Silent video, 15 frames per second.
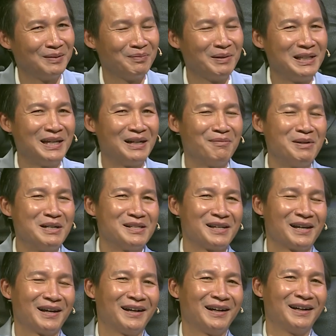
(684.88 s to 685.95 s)
bây giờ mình
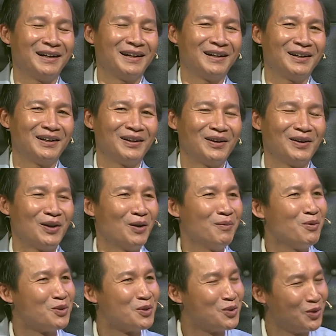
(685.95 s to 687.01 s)
sẽ nói
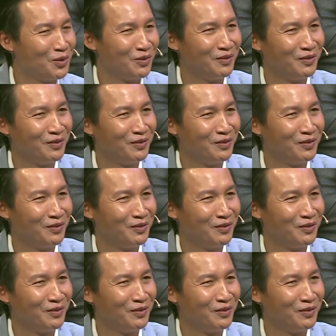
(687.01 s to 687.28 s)
một chút